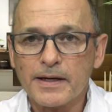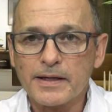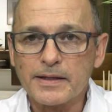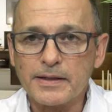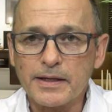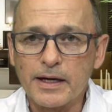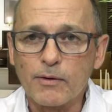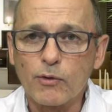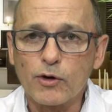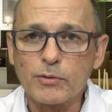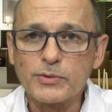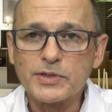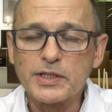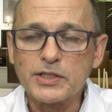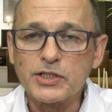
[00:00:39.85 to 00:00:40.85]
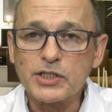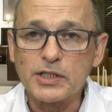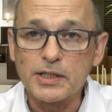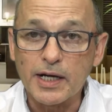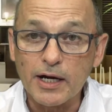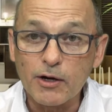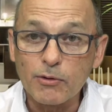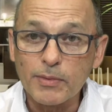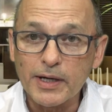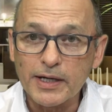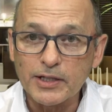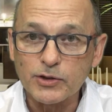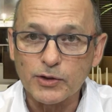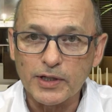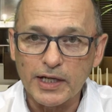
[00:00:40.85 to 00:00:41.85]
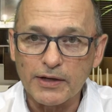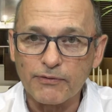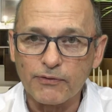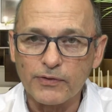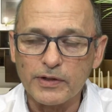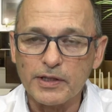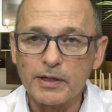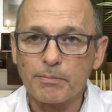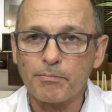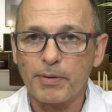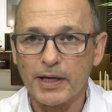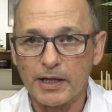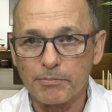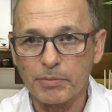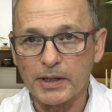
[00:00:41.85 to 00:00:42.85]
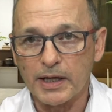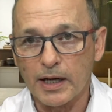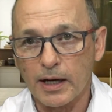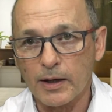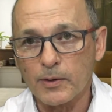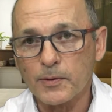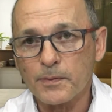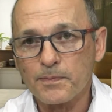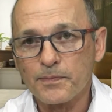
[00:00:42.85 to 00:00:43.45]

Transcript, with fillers: que é como se tirar uma radiografia periapical,